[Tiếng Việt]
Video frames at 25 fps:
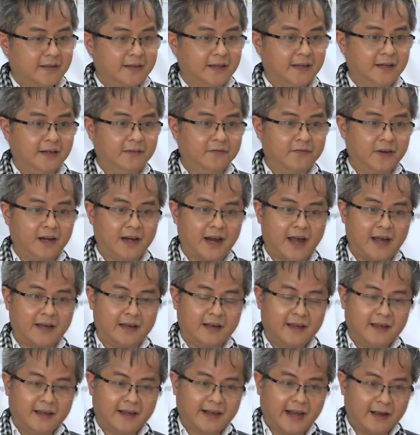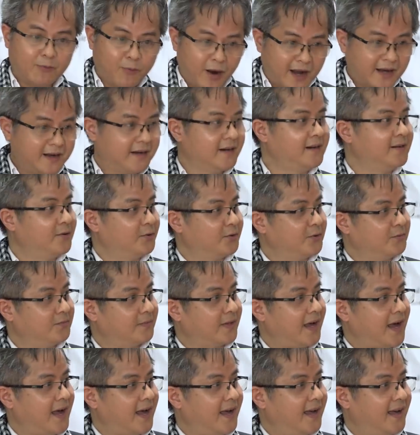chính với lại cái quá khứ của chúng
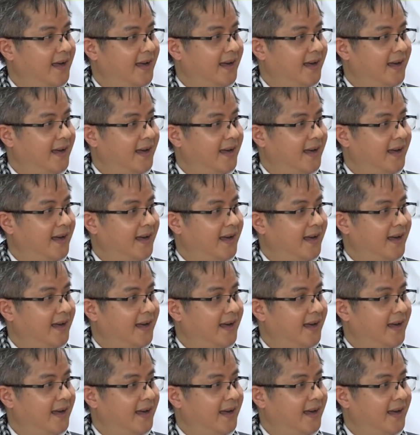ta